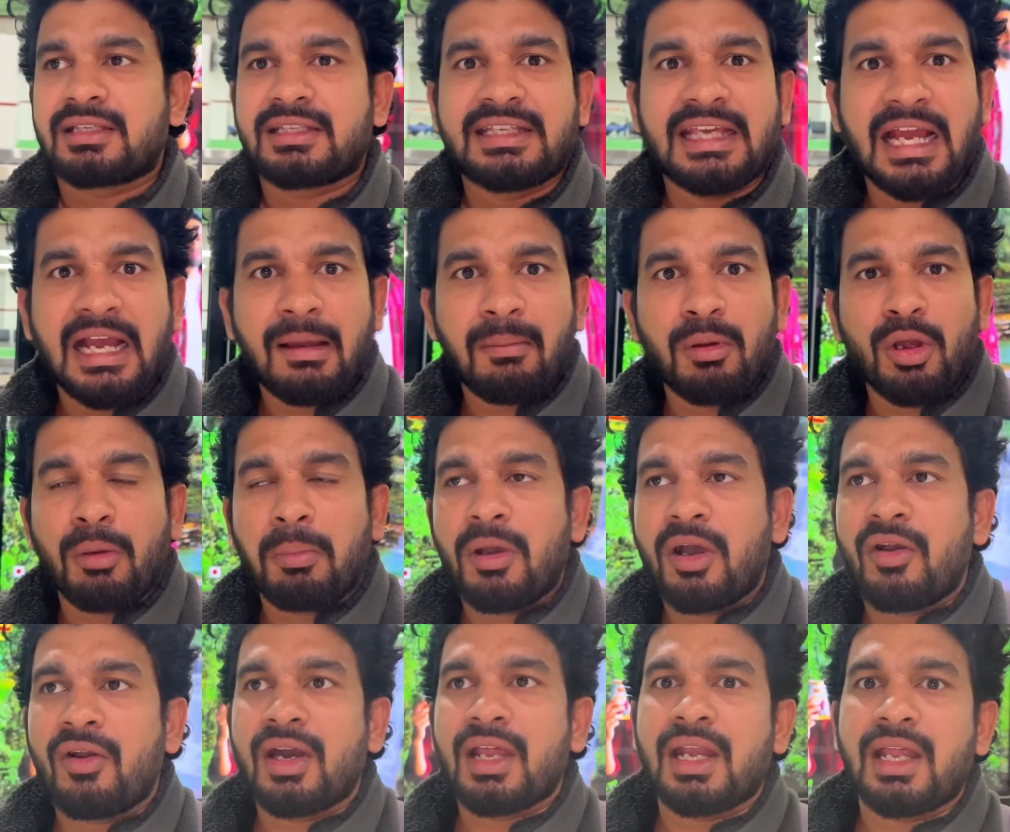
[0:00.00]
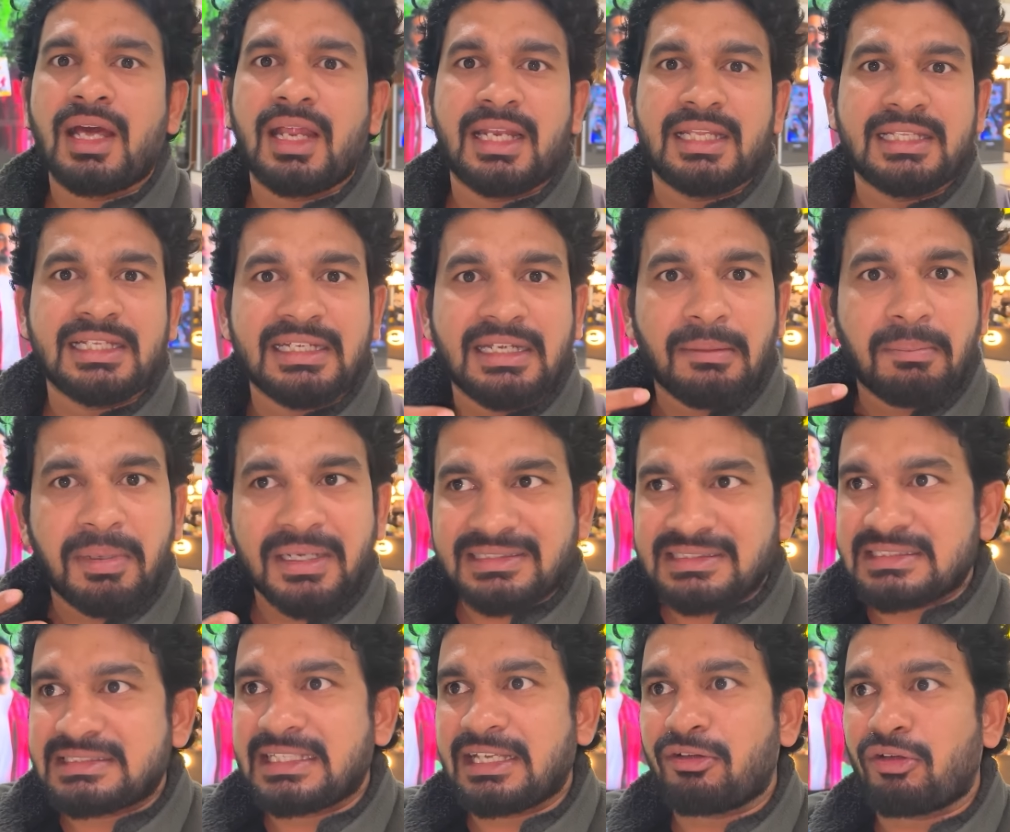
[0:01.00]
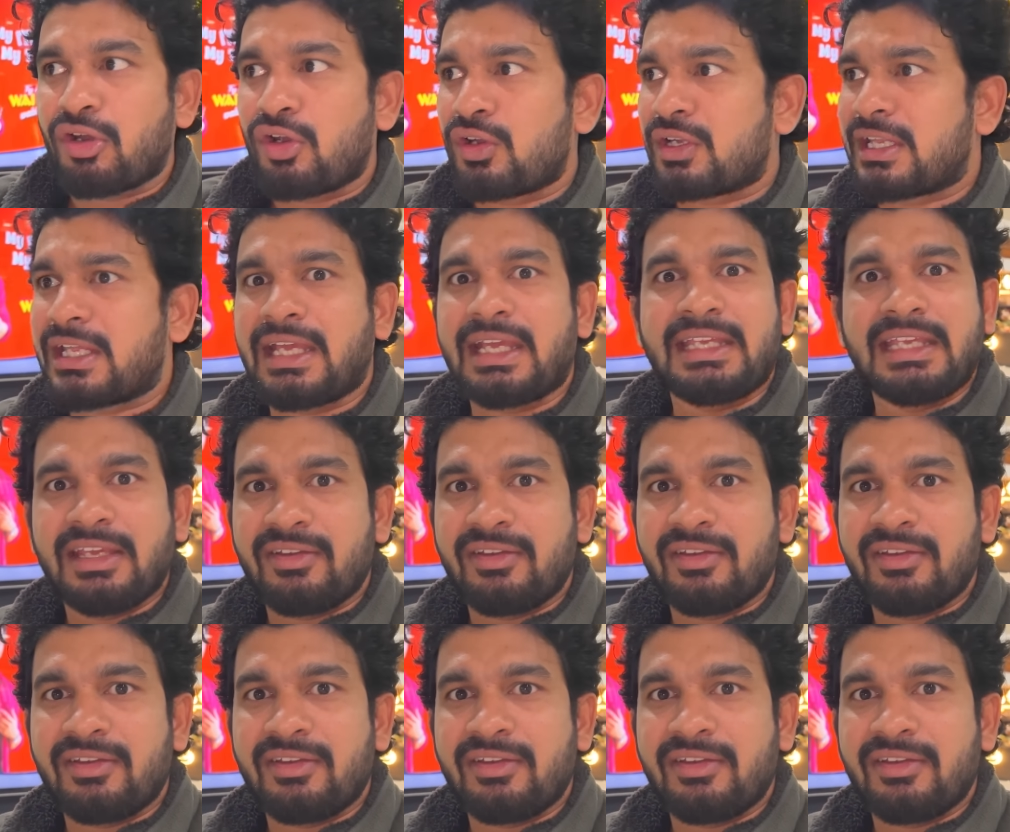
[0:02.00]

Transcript: క్యాబ్లో పోవాలా లేదంటే బస్సెస్ ఏమన్నా ఉంటాయా